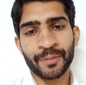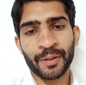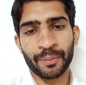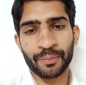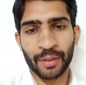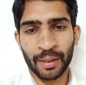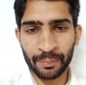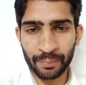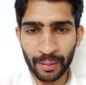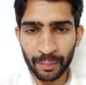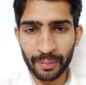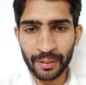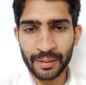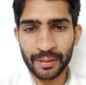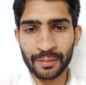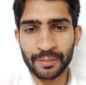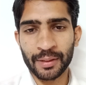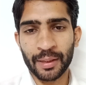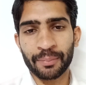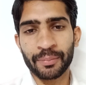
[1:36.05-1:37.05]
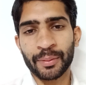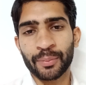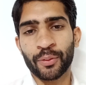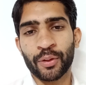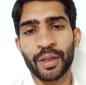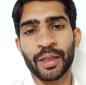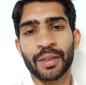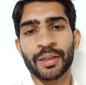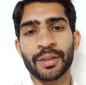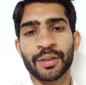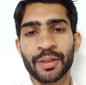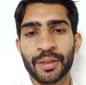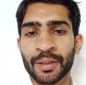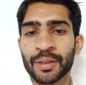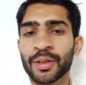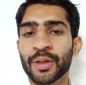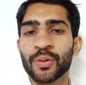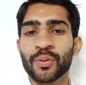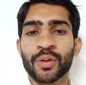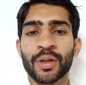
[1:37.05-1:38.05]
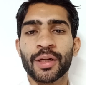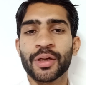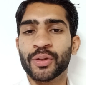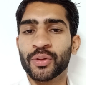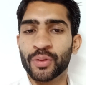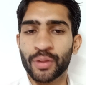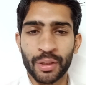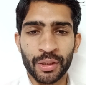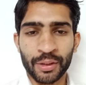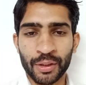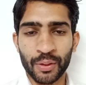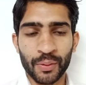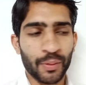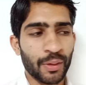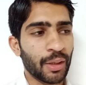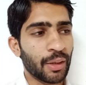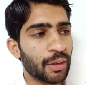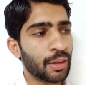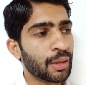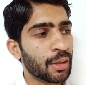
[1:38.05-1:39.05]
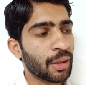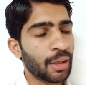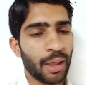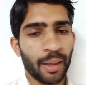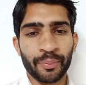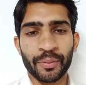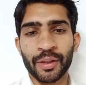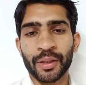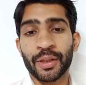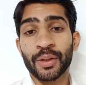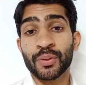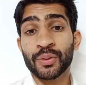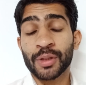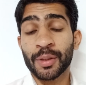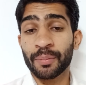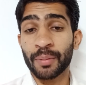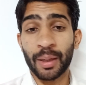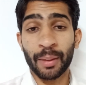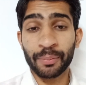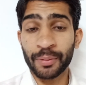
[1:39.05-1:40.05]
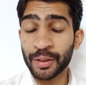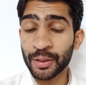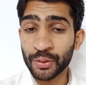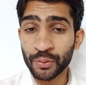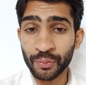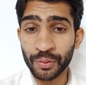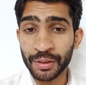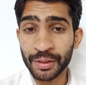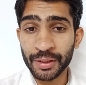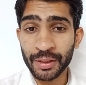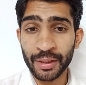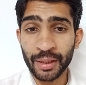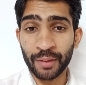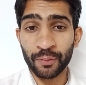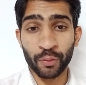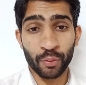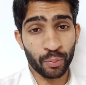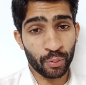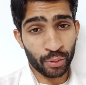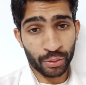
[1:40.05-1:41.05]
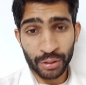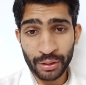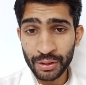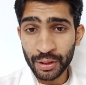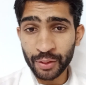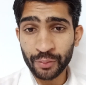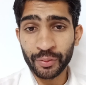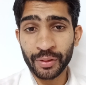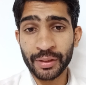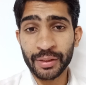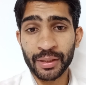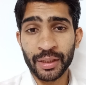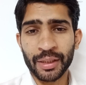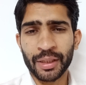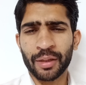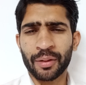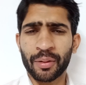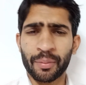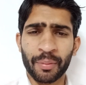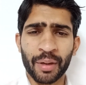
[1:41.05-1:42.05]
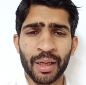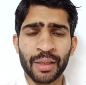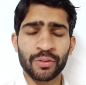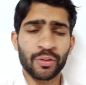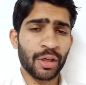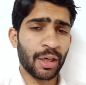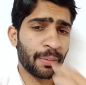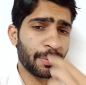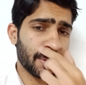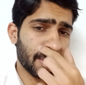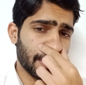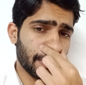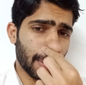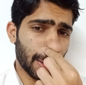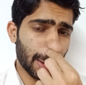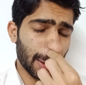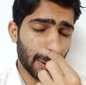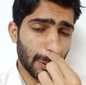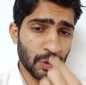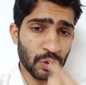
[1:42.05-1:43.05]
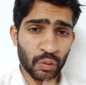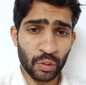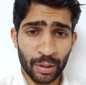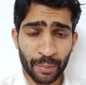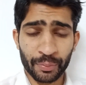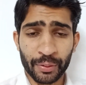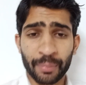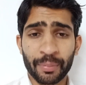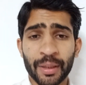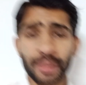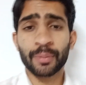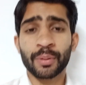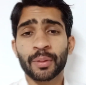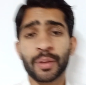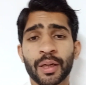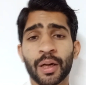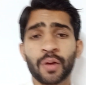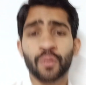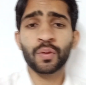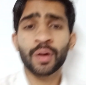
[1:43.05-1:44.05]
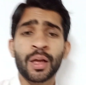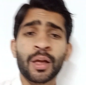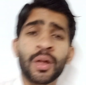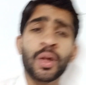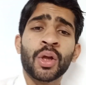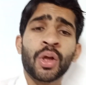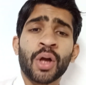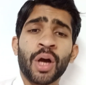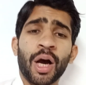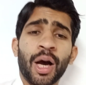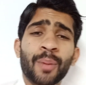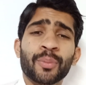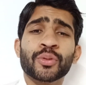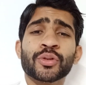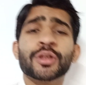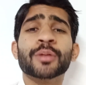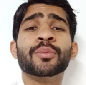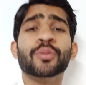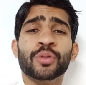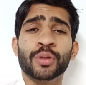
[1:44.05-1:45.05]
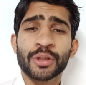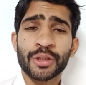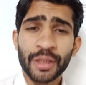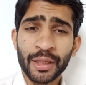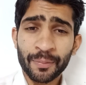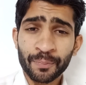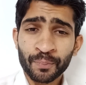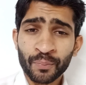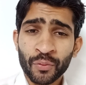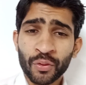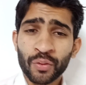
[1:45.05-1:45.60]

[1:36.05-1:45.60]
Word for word: कप्तान बाबर आजम साहब ने बोला जी टीम करूँगा नहीं तो नहीं करूँगा अब देखें उसके बाप ने एक ट्वीट किया वो बहुत अच्छा ट्वीट किया कि अमाद और आमिर के बाद जो आपके बारे में कहा हुआ है आप उसे भूल जाए